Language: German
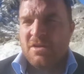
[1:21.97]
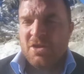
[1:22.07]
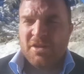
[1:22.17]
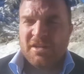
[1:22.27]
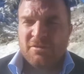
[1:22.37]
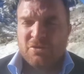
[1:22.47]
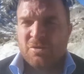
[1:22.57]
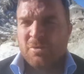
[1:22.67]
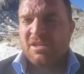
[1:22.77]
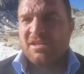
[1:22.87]
Ja, jeder, der
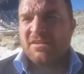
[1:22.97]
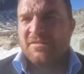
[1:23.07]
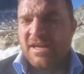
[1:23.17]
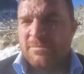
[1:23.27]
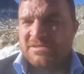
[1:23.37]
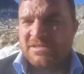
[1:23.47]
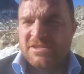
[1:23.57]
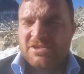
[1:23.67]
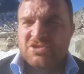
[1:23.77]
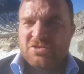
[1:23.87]
schon mal an einer WM
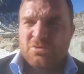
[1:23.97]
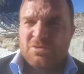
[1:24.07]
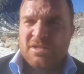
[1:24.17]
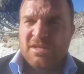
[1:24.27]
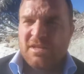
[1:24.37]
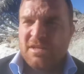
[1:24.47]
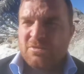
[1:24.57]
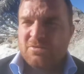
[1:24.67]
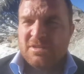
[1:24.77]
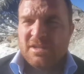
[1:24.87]
war und, äh,
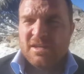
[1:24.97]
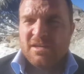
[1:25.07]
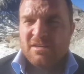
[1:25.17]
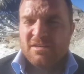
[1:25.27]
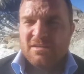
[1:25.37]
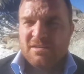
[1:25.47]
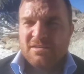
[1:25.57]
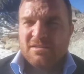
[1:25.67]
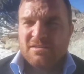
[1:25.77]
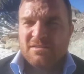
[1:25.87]
und
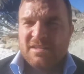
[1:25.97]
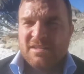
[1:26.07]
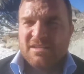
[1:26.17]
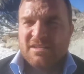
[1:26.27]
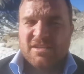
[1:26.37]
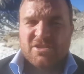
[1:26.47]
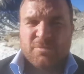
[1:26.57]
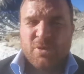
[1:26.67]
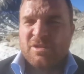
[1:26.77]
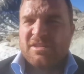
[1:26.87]
äh, die, die, die
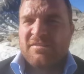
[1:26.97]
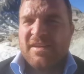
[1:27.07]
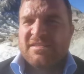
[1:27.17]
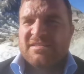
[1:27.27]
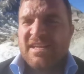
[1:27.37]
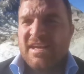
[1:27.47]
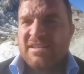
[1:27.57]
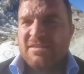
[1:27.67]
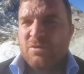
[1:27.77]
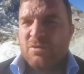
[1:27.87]
Sportevents
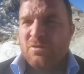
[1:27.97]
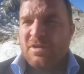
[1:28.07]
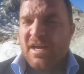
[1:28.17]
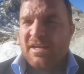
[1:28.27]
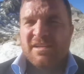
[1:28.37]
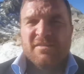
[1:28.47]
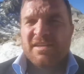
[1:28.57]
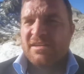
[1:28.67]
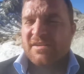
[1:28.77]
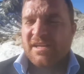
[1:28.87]
kennt, wo keine
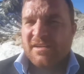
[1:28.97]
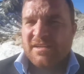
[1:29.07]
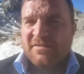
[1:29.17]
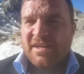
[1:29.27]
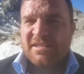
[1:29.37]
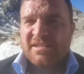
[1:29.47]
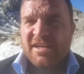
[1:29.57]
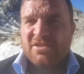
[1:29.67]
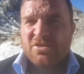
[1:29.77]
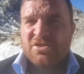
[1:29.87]

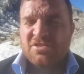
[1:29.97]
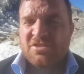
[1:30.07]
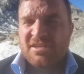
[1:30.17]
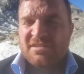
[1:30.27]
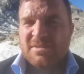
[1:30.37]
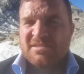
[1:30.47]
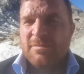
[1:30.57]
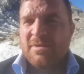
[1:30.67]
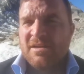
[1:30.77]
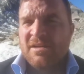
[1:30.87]
Rivalität da ist, sondern dass man
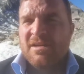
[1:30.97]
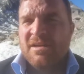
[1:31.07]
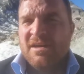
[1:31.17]
zusammen